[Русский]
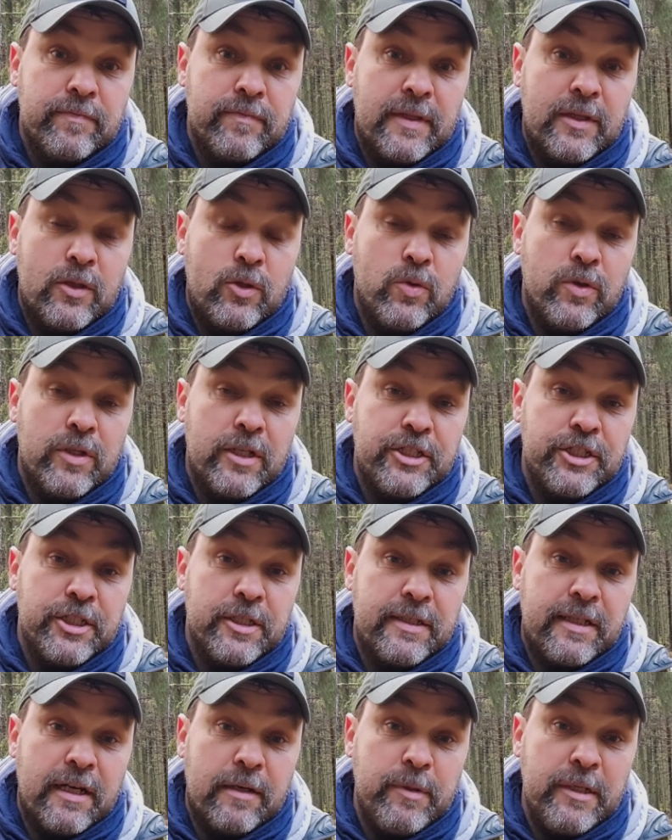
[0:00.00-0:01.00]
до
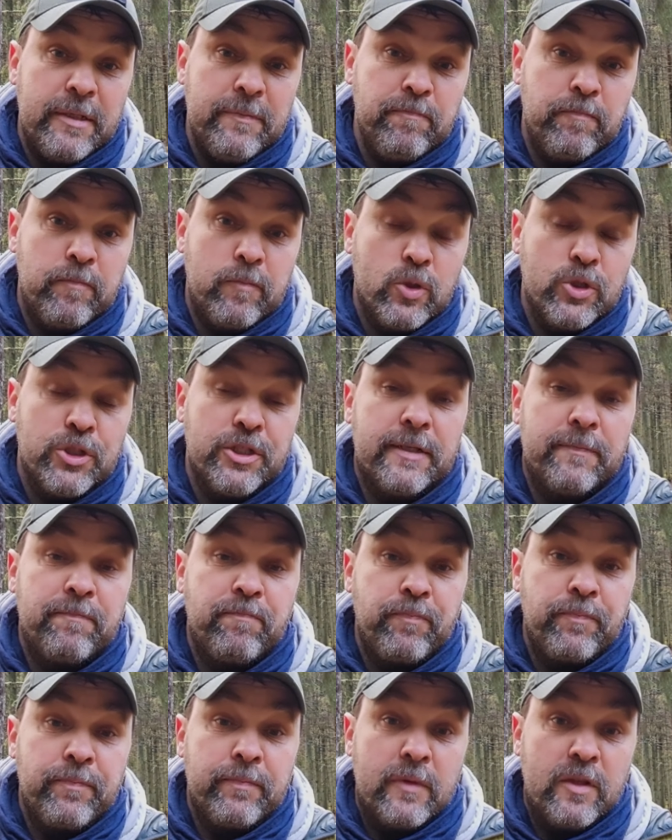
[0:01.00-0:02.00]
начала тропы можно
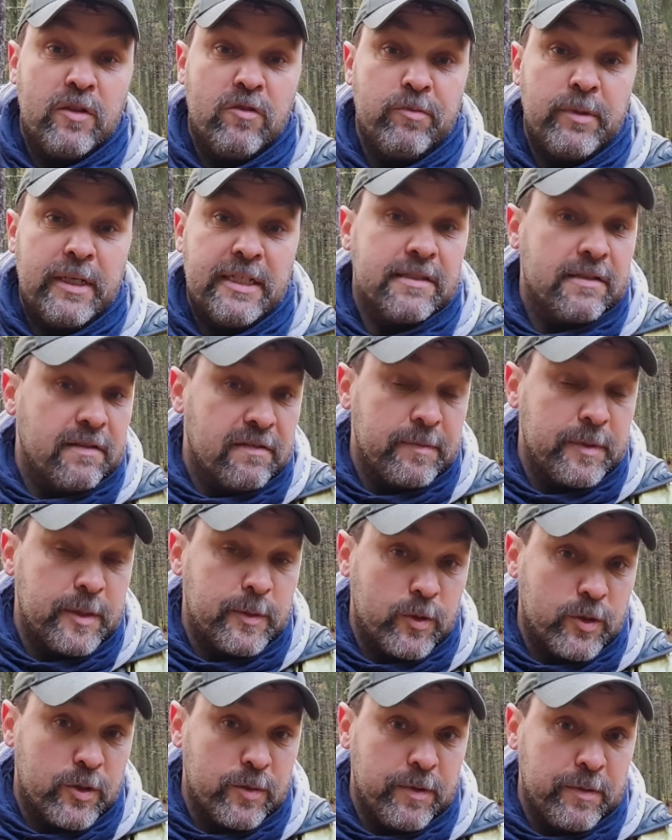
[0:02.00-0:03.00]
двумя основными
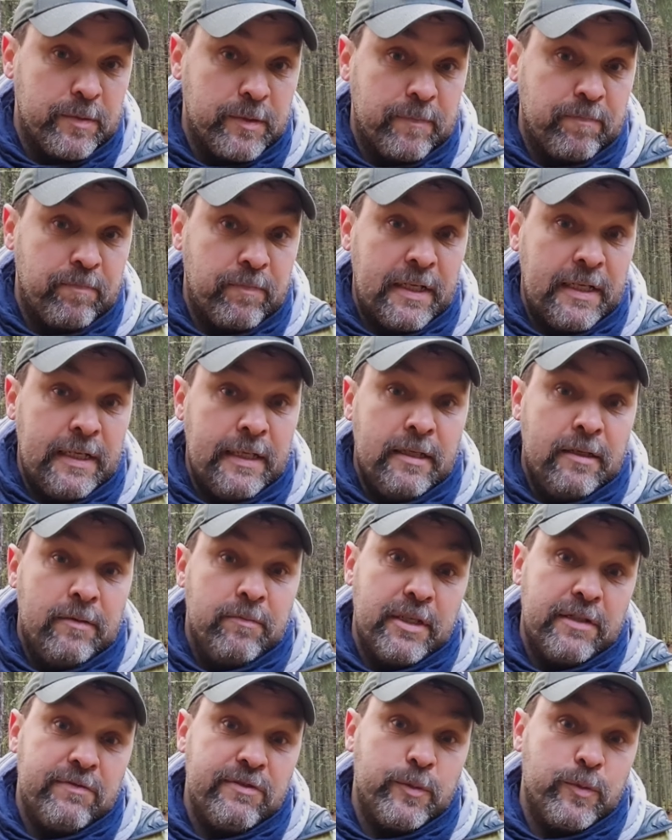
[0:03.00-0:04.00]
способами.
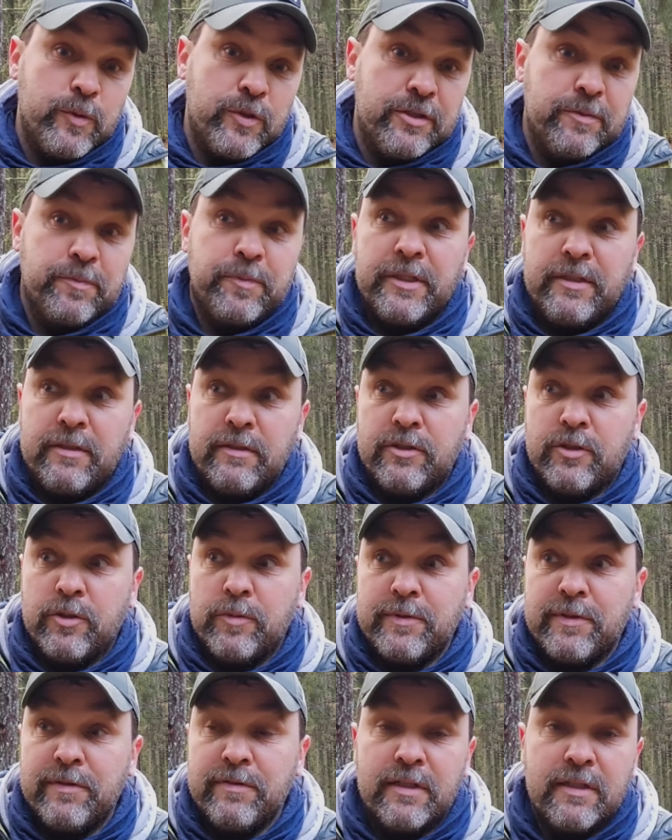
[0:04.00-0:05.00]
Первый способ – это,
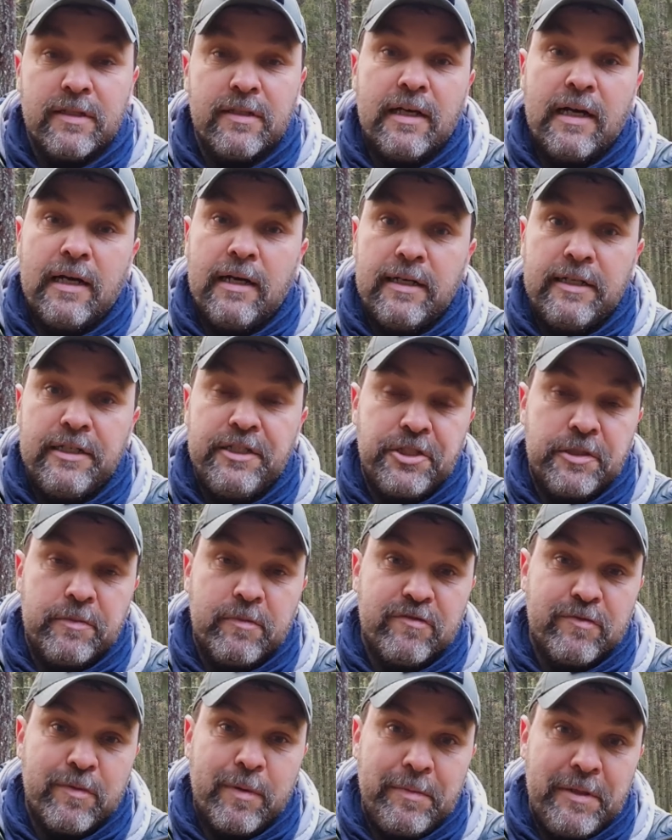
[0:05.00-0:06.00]
собственно, на личном
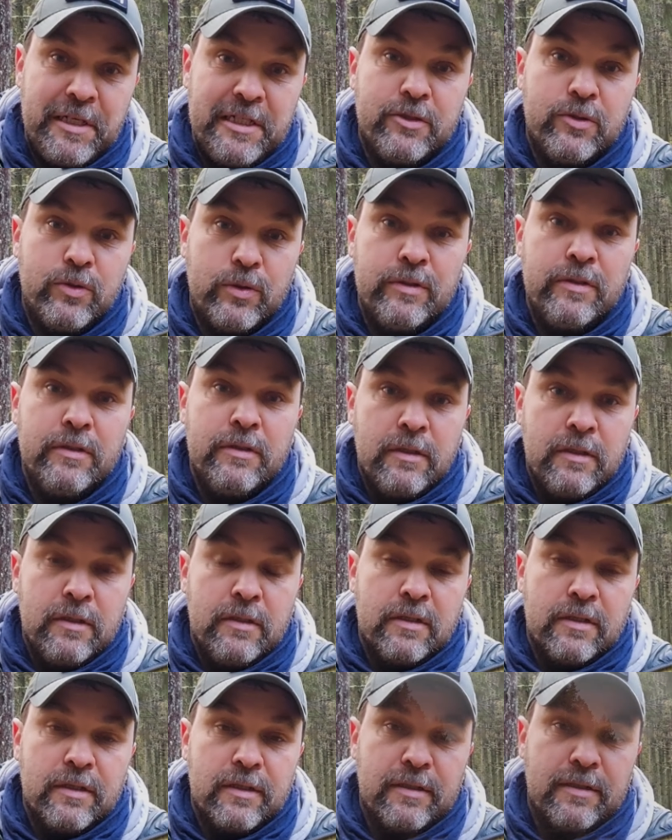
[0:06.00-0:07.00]
автомобиле до
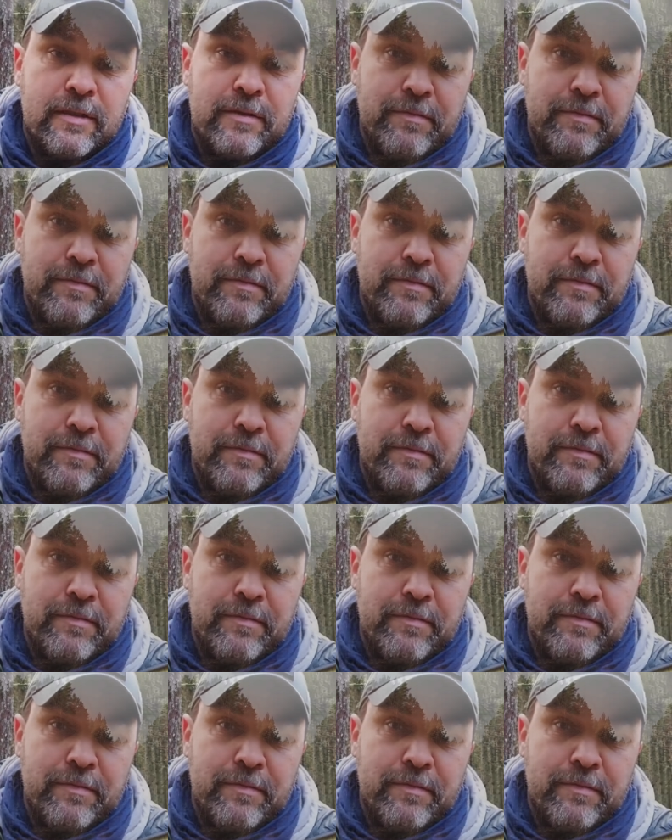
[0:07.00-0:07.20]
э,